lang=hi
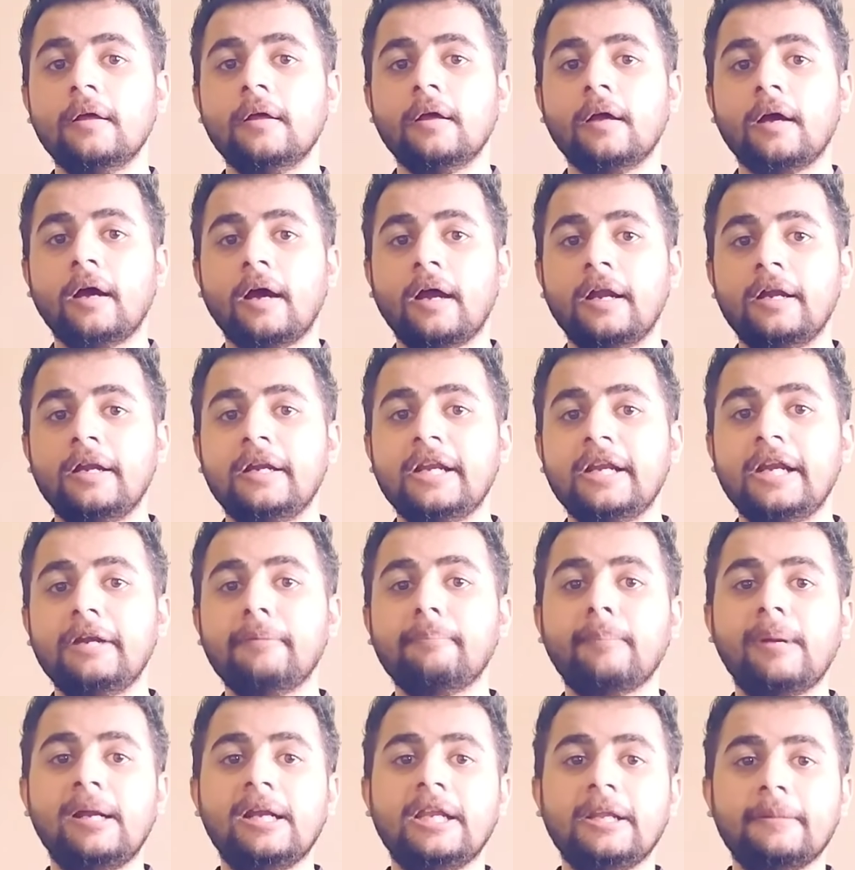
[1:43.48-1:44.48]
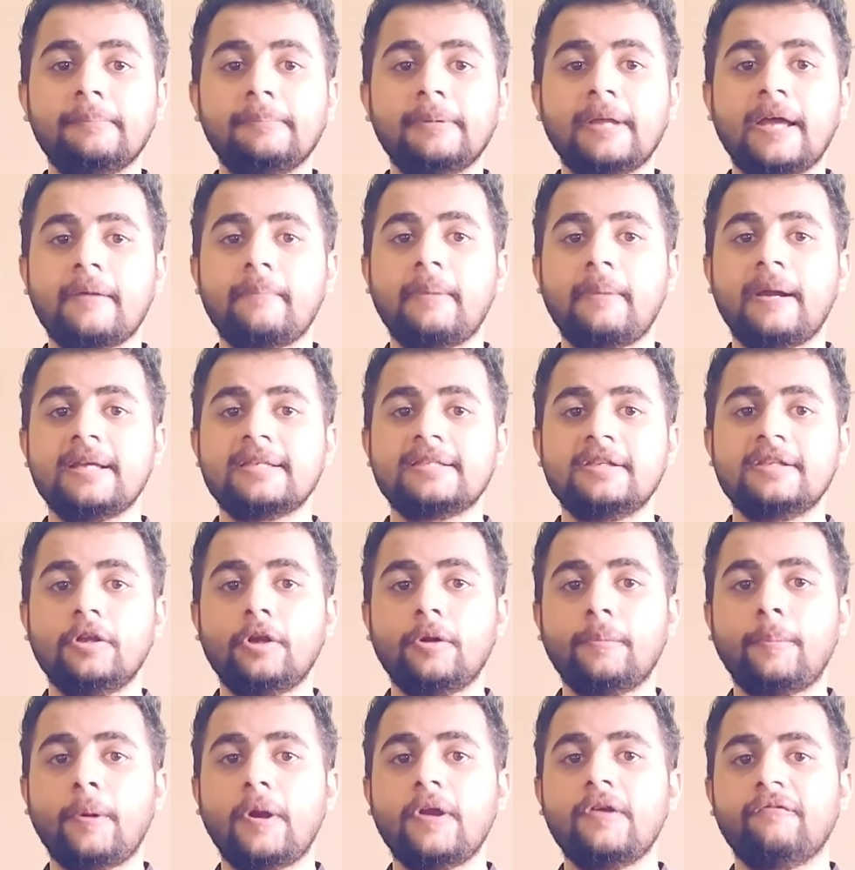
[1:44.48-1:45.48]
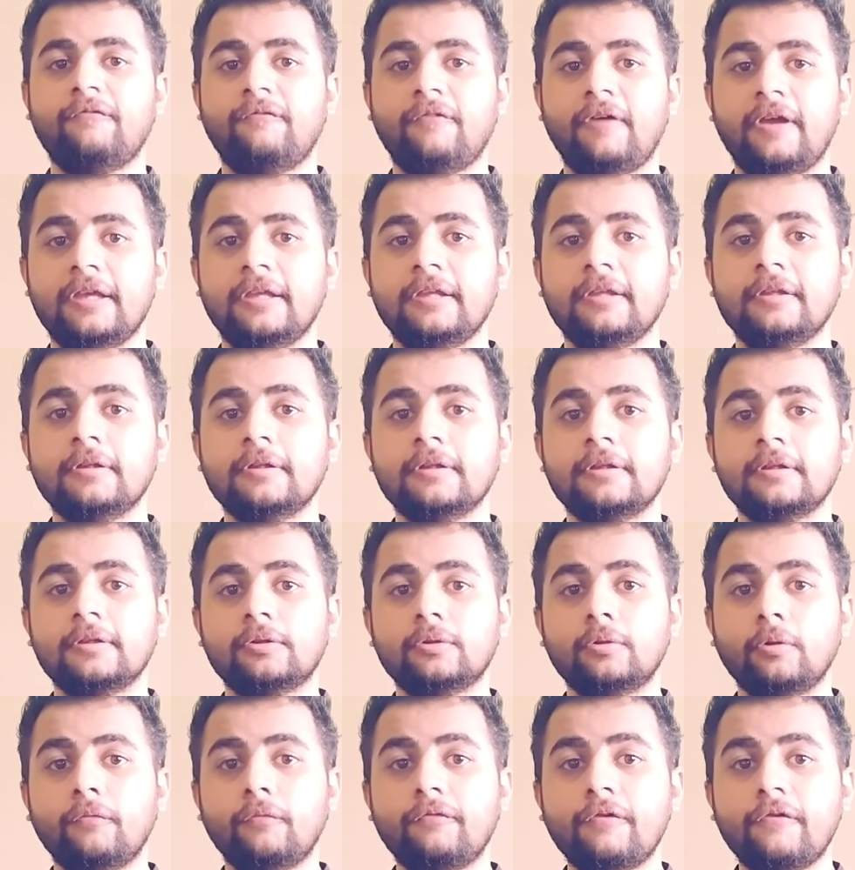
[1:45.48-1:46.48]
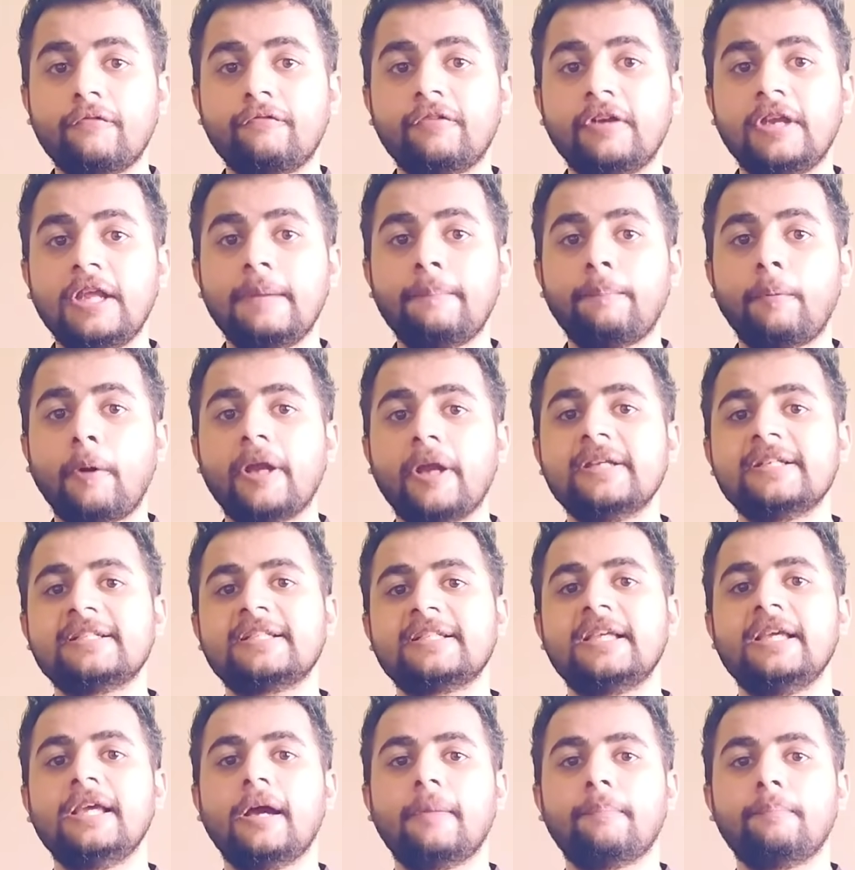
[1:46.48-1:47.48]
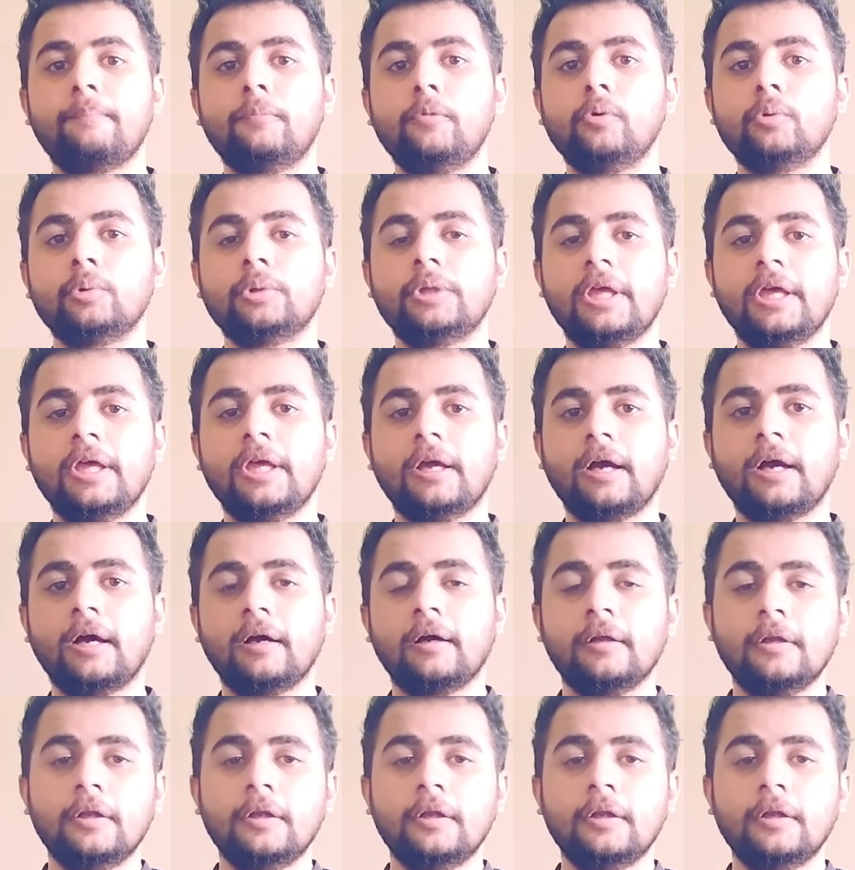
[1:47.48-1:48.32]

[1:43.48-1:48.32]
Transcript: 100 मल्टीप्लाई बाय 0.5 तो 50 पॉइंट्स की अपमूव देगा